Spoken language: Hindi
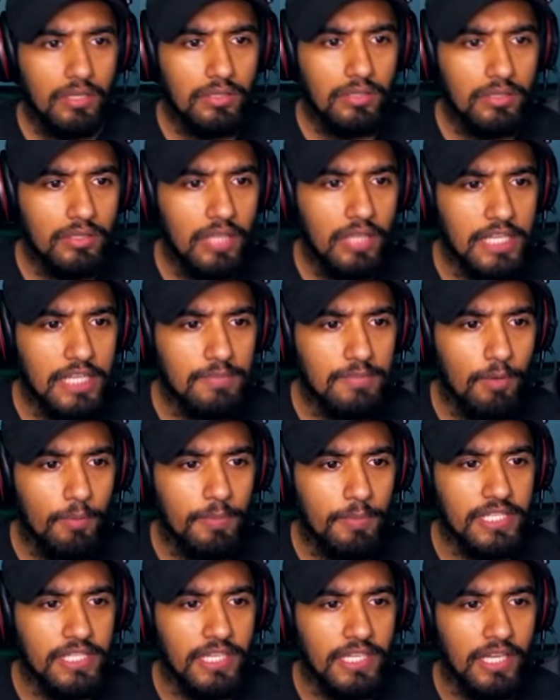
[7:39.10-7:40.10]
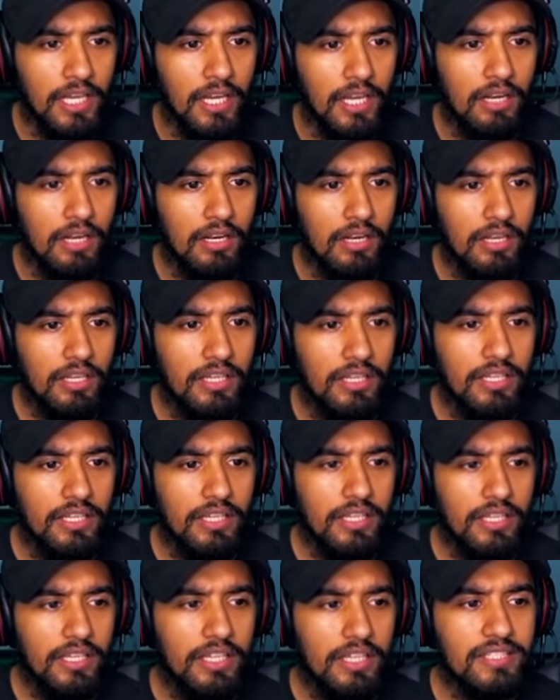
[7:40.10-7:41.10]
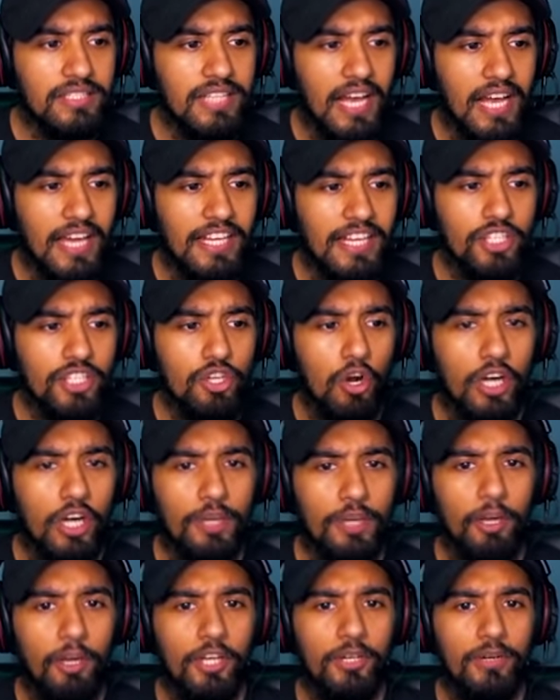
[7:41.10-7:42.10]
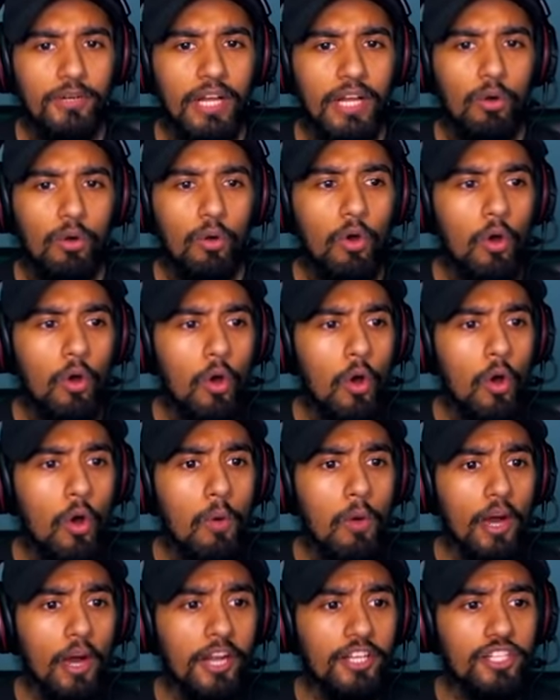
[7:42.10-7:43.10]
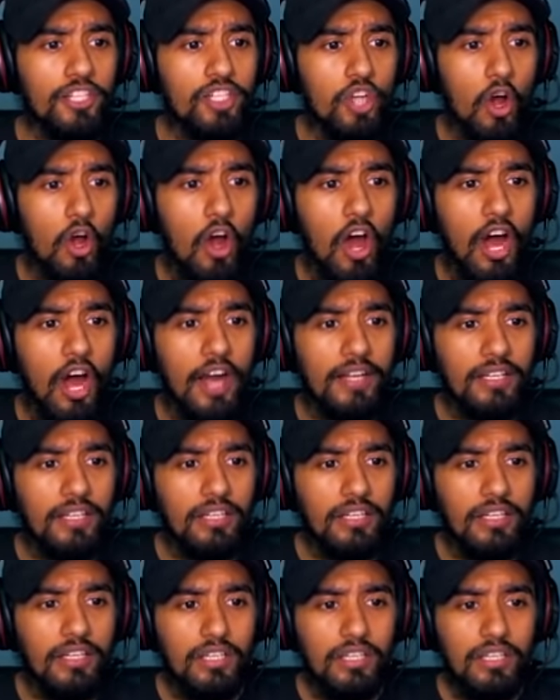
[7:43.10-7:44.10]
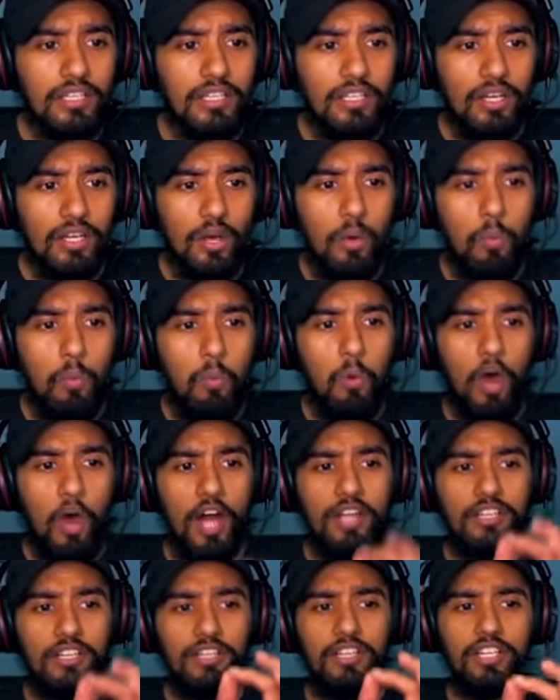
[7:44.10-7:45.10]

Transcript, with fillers: लास्ट बॉल पे सिंगल सारी शॉट बॉल क्यों ओ व्हाट अ शॉट व्हाट अ